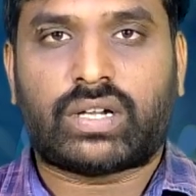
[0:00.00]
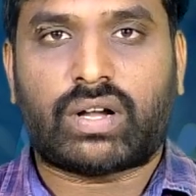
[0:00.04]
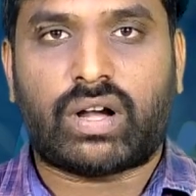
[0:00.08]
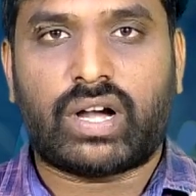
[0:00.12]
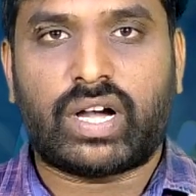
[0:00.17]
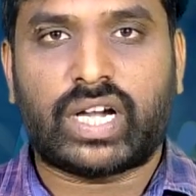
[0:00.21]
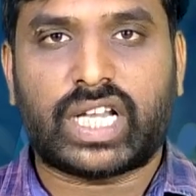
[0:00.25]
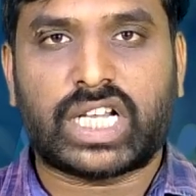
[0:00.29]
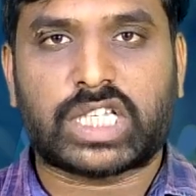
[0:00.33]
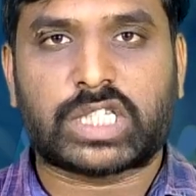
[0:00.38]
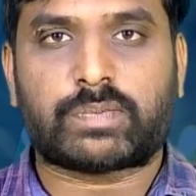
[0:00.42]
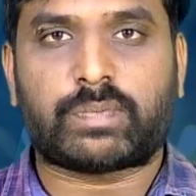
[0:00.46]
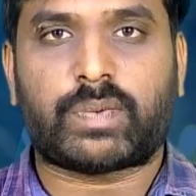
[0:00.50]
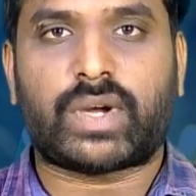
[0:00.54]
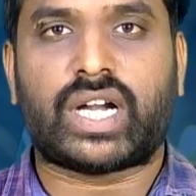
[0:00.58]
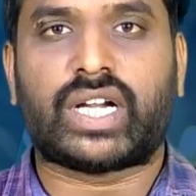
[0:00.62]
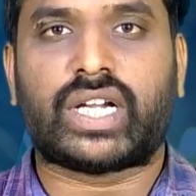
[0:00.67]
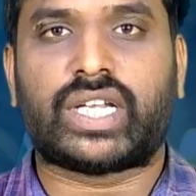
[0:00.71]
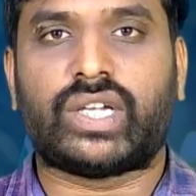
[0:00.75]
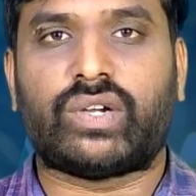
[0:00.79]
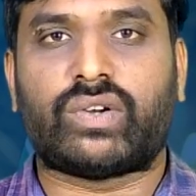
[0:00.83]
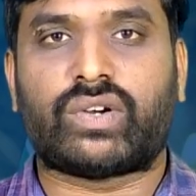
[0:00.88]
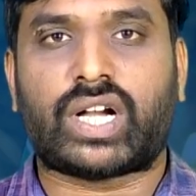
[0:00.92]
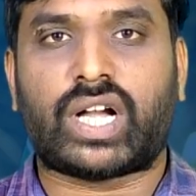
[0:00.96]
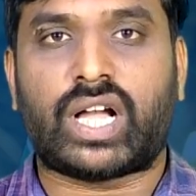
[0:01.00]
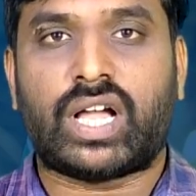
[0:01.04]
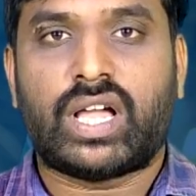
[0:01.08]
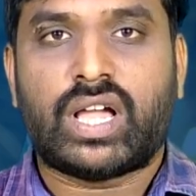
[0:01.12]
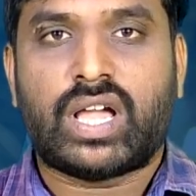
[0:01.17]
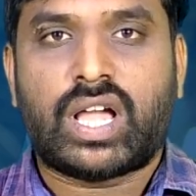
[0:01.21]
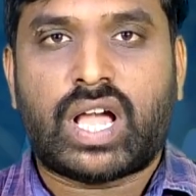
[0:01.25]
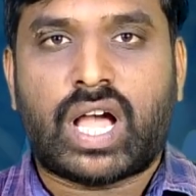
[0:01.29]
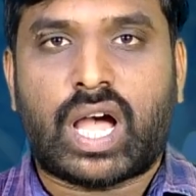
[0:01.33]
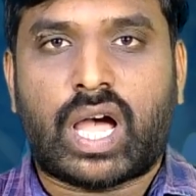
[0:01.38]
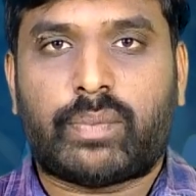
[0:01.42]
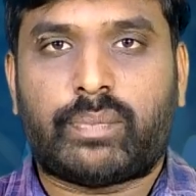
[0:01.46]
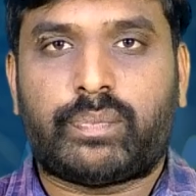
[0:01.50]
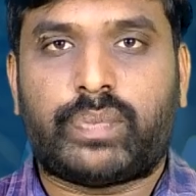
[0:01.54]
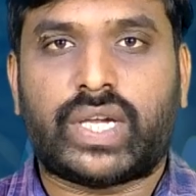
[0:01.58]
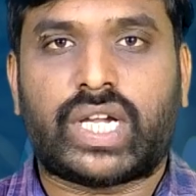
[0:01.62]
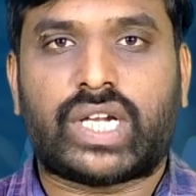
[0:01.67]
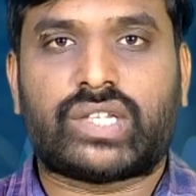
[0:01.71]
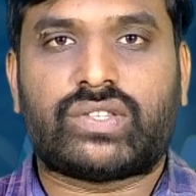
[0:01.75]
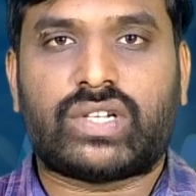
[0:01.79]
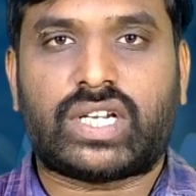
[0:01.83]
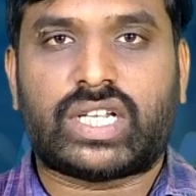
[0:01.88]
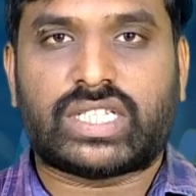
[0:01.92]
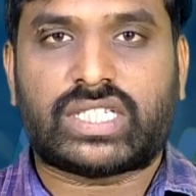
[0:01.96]
కాంగ్రెస్ పార్టీ యొక్క
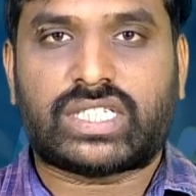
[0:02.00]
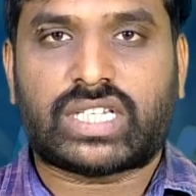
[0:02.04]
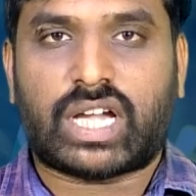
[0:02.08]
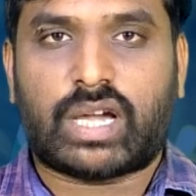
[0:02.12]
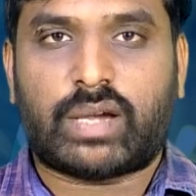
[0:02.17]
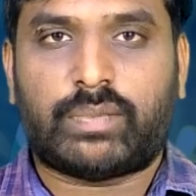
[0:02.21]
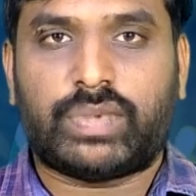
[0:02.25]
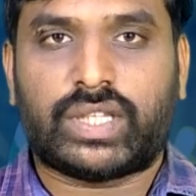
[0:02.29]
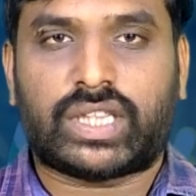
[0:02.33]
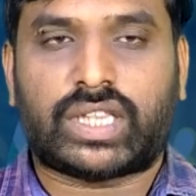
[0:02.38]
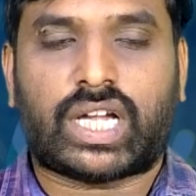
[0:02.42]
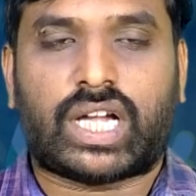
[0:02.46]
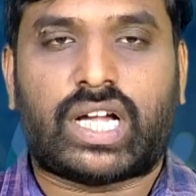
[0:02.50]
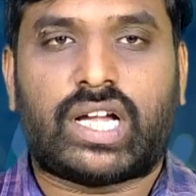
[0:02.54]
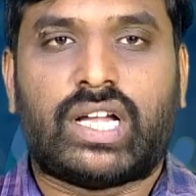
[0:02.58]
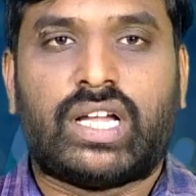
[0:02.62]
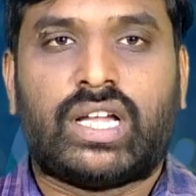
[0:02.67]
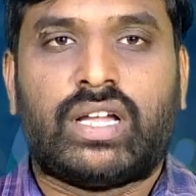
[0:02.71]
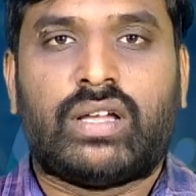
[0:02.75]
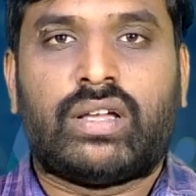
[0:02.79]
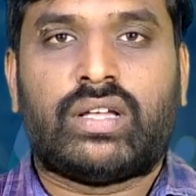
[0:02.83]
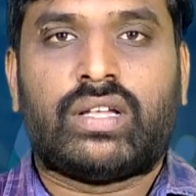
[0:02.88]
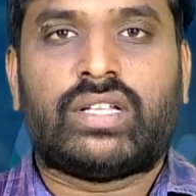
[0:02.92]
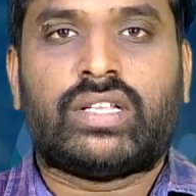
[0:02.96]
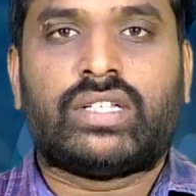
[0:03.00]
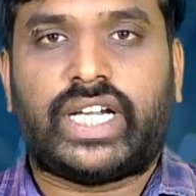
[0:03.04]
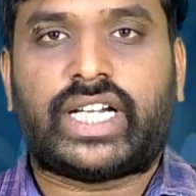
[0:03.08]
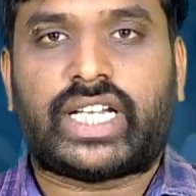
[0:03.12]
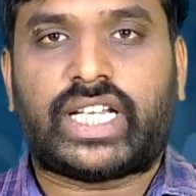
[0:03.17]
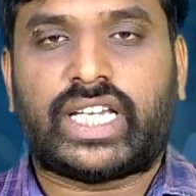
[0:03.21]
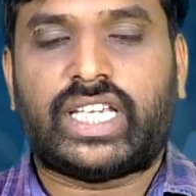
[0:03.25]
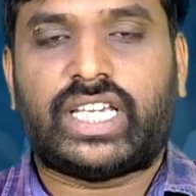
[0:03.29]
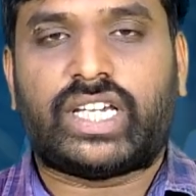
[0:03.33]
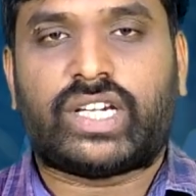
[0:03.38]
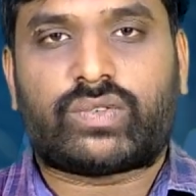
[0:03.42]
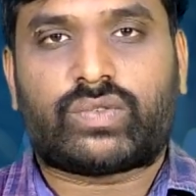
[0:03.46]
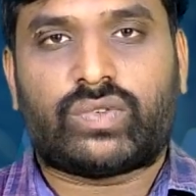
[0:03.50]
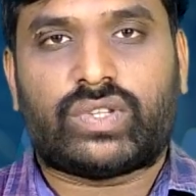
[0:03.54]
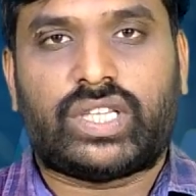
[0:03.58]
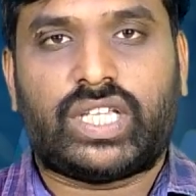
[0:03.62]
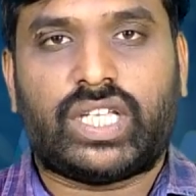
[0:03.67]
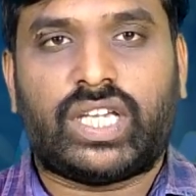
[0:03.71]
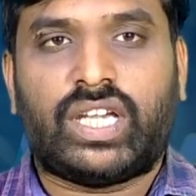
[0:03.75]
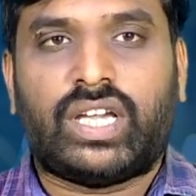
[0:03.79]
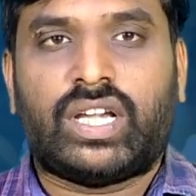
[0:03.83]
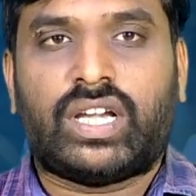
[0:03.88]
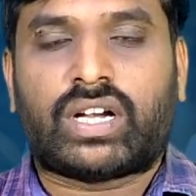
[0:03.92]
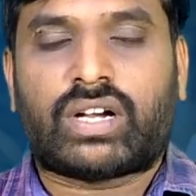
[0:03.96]
అభ్యర్థుల జాబితా లేట్ అయ్యే
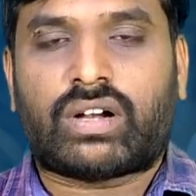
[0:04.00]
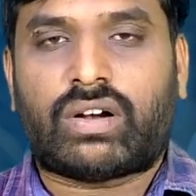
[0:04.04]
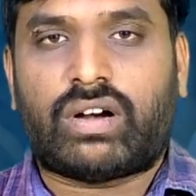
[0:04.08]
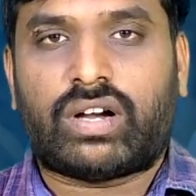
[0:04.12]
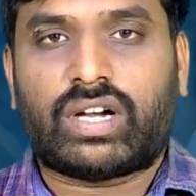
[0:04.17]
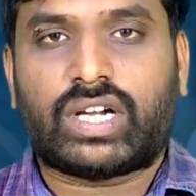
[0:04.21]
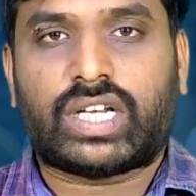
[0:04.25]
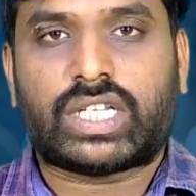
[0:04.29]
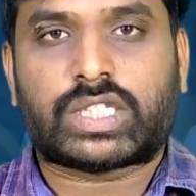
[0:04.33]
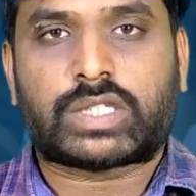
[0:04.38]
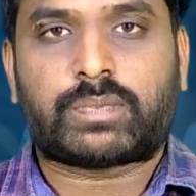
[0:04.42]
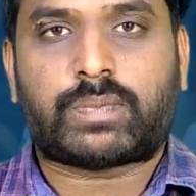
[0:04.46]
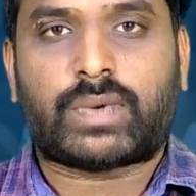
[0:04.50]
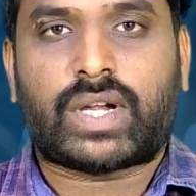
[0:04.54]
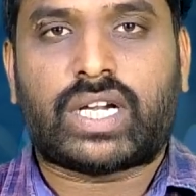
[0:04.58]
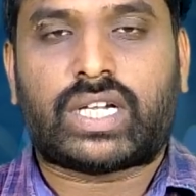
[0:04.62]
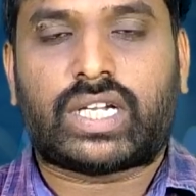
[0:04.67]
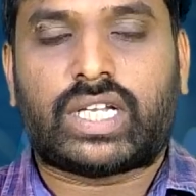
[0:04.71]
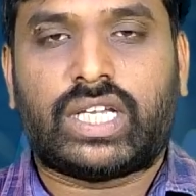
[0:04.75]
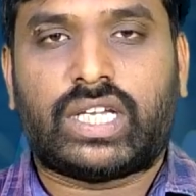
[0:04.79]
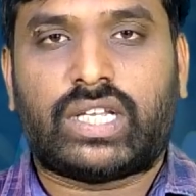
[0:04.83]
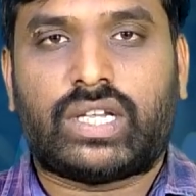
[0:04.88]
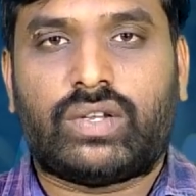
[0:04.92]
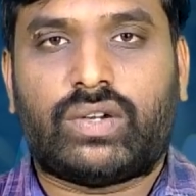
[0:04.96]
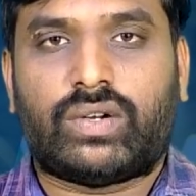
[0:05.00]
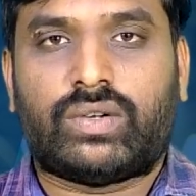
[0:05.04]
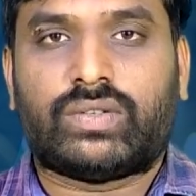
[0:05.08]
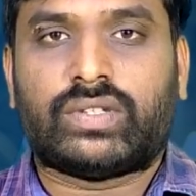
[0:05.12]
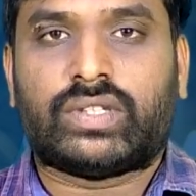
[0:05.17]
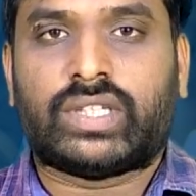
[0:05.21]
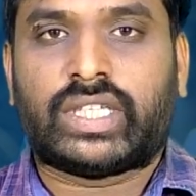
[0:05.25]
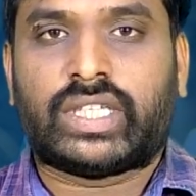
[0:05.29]
కొద్దీ కాంగ్రెస్ పార్టీలో